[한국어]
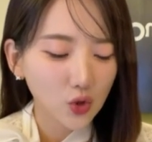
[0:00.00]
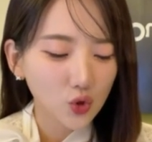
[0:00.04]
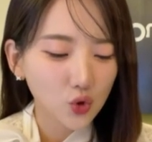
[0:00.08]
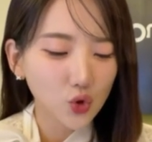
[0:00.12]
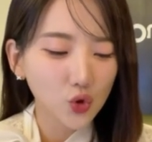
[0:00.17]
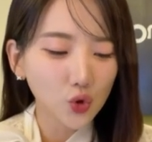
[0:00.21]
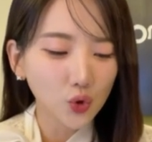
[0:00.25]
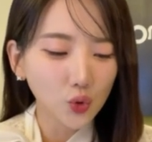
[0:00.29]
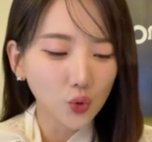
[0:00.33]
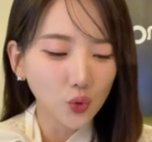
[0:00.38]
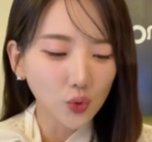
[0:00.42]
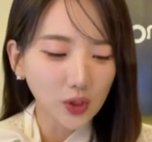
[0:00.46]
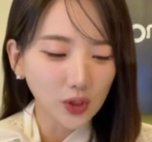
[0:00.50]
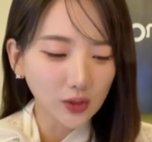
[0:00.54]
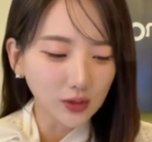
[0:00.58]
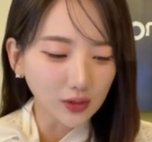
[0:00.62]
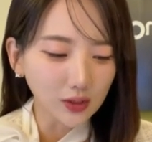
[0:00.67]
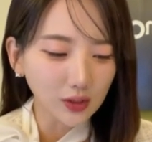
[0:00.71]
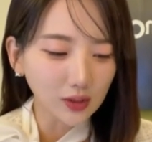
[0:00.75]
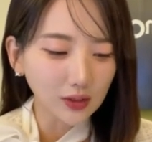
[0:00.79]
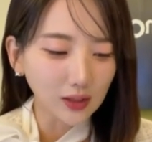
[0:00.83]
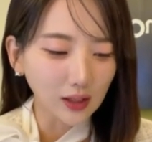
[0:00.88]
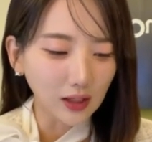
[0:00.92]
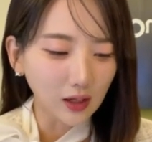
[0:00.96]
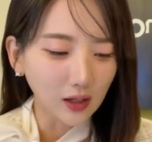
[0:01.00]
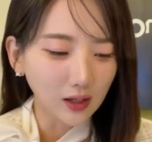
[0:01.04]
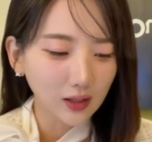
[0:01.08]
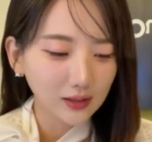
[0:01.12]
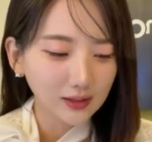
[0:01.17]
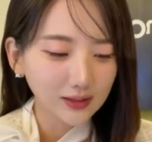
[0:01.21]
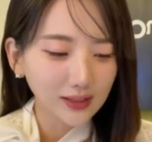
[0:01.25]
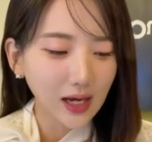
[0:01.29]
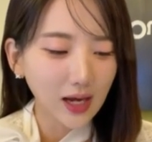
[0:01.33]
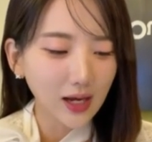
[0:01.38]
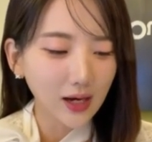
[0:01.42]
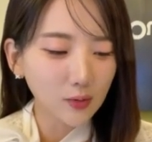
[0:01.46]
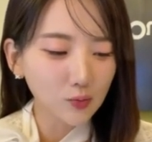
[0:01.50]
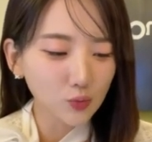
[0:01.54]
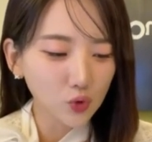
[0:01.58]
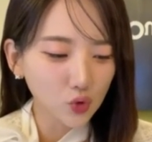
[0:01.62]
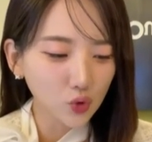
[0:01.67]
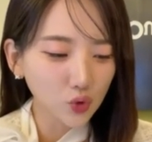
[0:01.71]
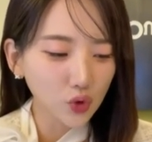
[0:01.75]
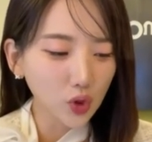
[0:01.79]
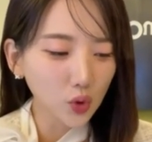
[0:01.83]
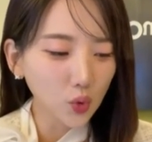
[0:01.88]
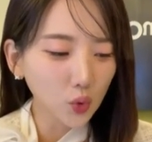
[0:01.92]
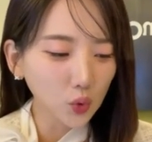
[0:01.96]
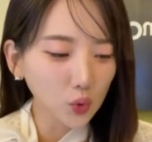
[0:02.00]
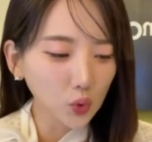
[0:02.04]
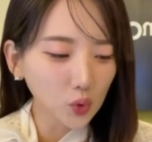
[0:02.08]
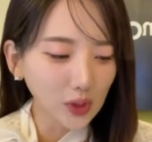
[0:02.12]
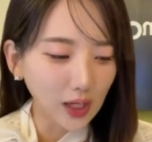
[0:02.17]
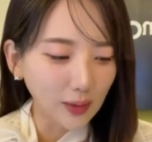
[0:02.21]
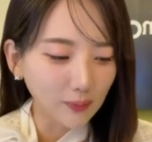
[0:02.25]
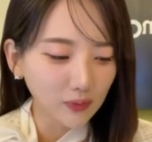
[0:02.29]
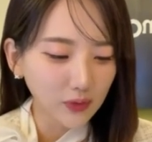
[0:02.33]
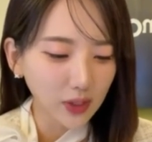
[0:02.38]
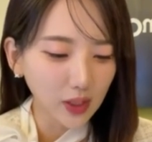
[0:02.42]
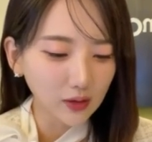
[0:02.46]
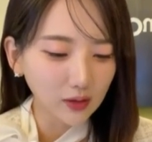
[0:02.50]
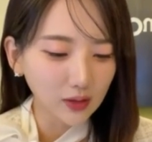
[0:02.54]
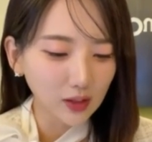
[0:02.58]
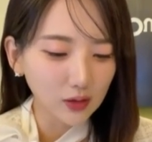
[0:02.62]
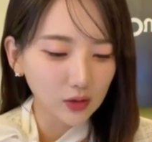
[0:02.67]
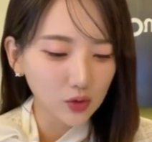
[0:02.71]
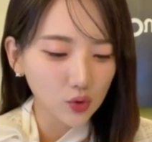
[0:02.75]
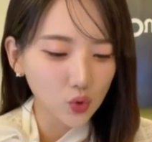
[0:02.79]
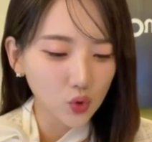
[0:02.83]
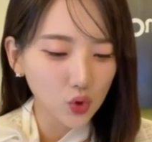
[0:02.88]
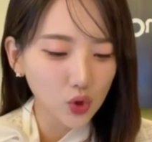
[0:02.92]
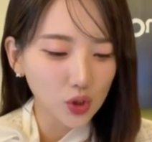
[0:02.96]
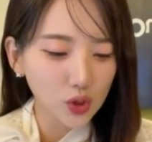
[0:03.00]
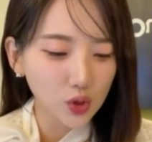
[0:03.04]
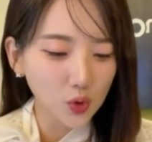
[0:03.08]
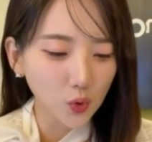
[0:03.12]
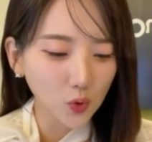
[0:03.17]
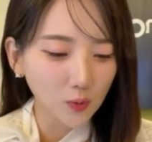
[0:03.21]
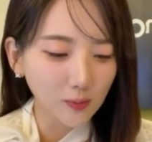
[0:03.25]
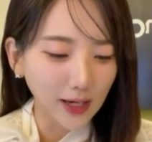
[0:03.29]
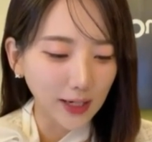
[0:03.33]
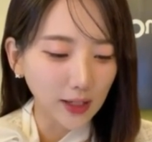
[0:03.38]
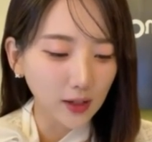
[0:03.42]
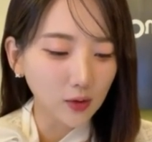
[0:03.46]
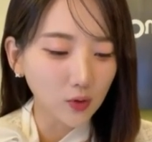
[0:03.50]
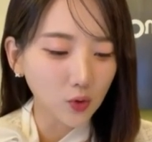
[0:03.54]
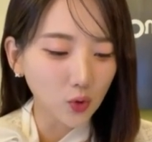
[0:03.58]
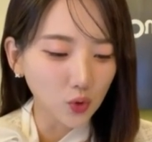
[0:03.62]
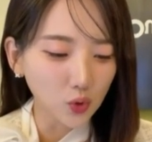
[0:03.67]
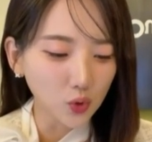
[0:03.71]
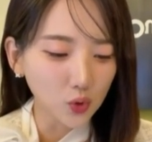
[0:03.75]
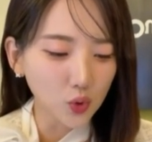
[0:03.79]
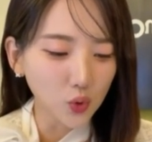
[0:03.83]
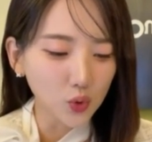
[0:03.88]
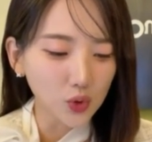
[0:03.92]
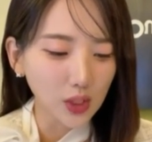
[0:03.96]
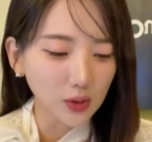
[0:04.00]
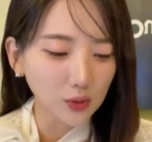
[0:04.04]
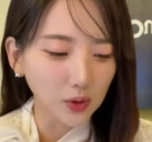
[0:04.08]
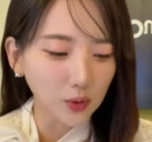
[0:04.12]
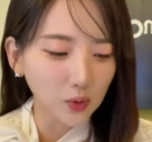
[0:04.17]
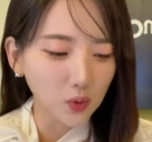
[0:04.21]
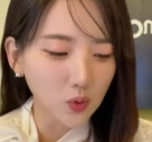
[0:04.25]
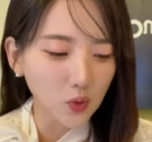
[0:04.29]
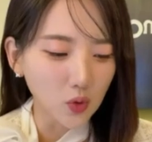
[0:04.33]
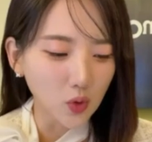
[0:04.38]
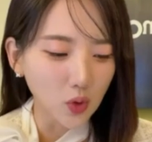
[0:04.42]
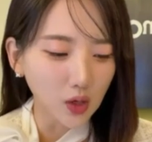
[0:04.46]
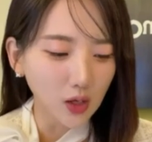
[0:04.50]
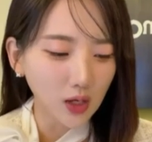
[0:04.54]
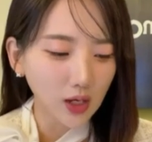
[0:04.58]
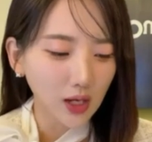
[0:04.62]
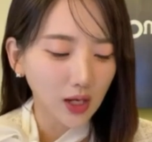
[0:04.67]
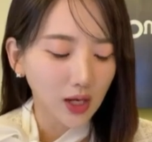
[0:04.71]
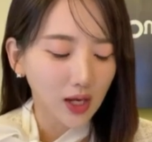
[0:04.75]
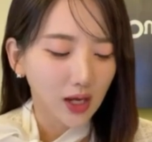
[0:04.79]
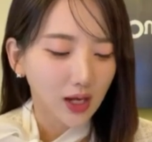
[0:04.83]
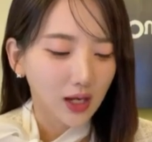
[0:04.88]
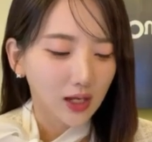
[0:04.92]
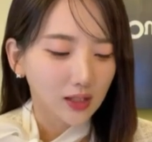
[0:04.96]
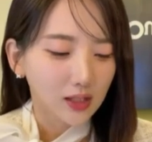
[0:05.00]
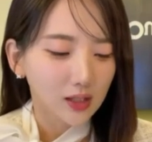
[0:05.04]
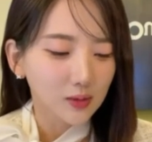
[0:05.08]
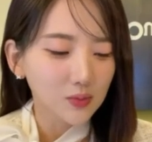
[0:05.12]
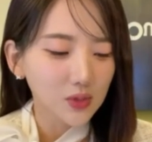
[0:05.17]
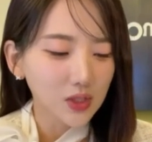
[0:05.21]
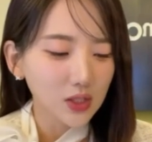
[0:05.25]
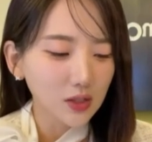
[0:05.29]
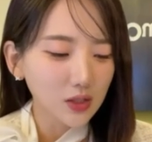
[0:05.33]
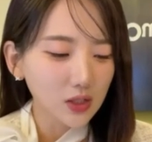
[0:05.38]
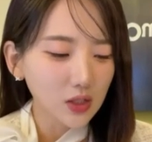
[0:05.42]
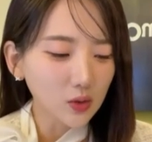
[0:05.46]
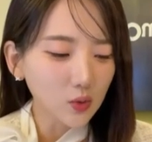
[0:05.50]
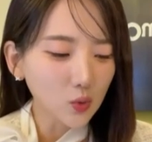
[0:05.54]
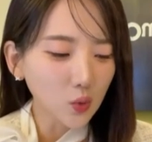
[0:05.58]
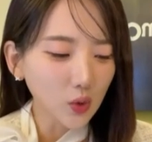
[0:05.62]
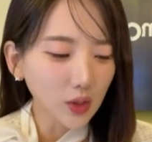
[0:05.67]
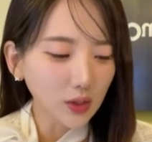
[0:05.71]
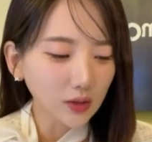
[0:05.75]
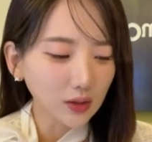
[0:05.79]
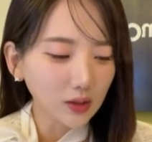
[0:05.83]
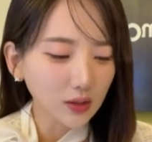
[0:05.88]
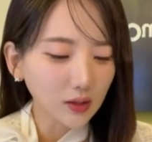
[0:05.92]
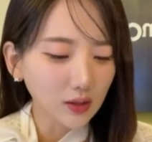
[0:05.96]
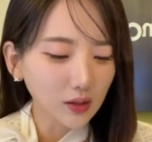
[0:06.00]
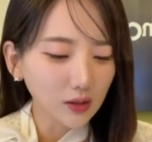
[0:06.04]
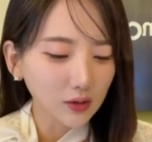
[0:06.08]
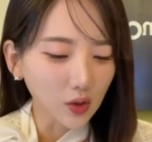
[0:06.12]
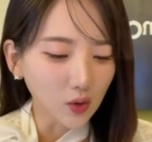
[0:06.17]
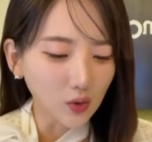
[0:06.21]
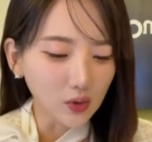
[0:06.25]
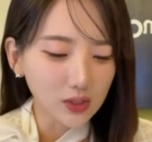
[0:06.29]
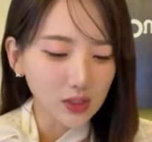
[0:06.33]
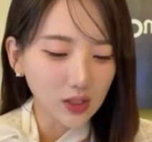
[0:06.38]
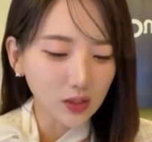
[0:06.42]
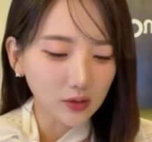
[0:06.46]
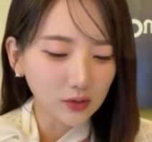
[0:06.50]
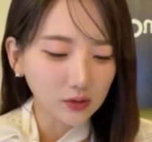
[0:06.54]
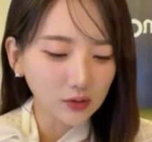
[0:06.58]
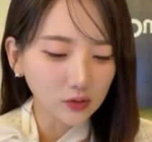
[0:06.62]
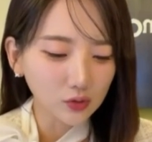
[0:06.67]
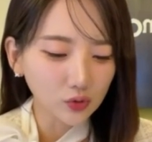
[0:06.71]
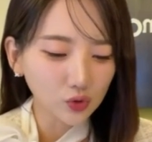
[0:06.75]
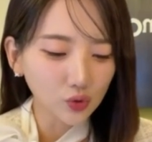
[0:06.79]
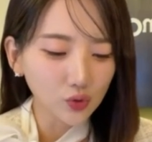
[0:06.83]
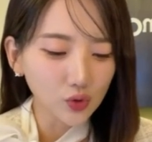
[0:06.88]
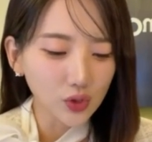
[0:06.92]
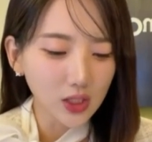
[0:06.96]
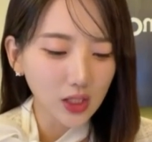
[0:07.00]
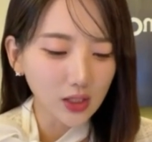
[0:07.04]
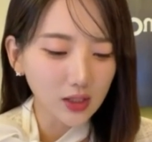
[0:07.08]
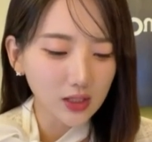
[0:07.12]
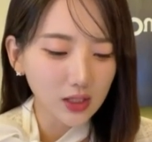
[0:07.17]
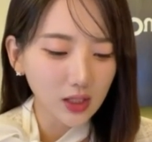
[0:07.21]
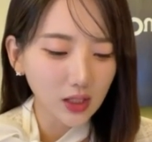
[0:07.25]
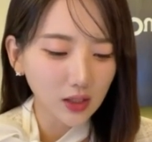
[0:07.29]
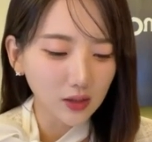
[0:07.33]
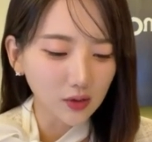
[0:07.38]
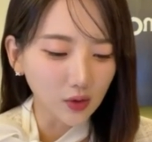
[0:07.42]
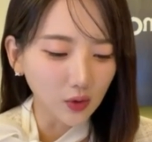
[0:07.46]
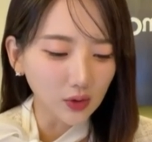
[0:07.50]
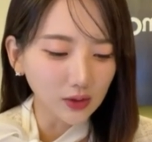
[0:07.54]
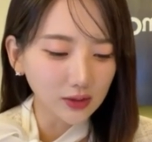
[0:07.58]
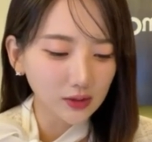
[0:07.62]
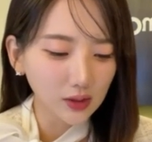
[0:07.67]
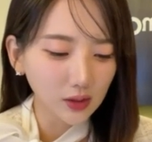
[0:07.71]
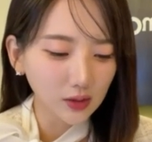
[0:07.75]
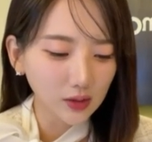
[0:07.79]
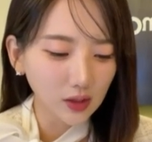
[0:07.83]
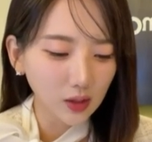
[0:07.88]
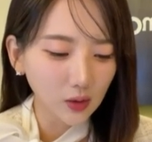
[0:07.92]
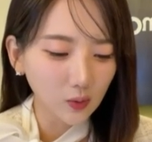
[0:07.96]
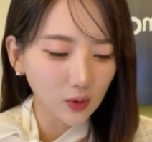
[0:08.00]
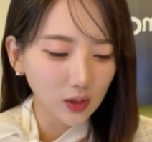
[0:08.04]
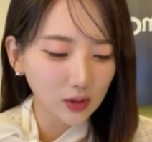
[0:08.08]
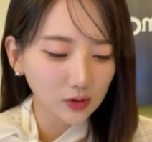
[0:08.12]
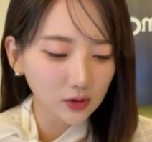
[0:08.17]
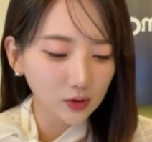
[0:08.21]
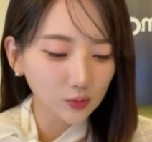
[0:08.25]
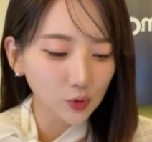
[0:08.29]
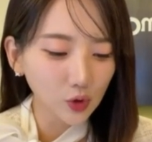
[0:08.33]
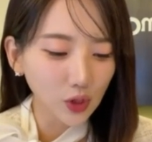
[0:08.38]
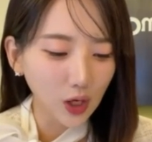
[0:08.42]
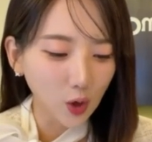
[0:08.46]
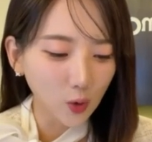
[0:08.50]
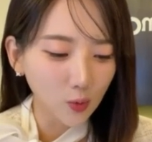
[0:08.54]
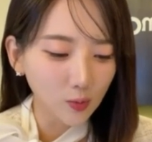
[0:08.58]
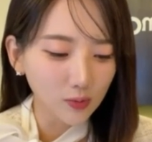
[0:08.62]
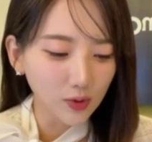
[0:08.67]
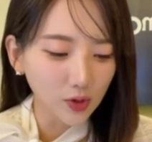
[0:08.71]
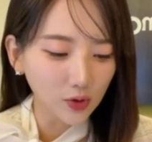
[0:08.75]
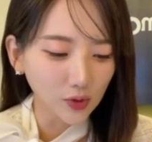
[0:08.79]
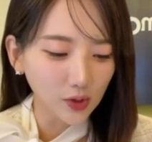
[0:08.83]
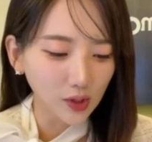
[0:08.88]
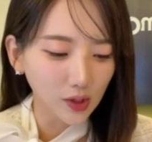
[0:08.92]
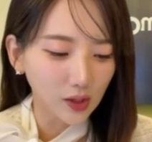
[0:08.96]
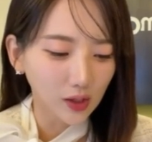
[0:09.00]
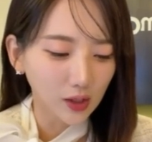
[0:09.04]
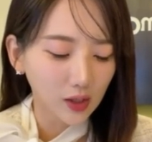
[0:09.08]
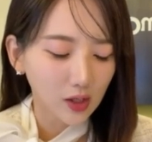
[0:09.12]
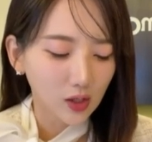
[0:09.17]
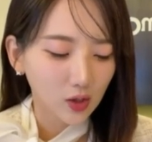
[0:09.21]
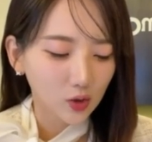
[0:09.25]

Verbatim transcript: 출동이 느리다, 사람 죽이고도 남겠다는 취지로 말한 걸로 조사됐고 김 씨의 신고에 따라 경찰은 순찰차 13대와 29명을,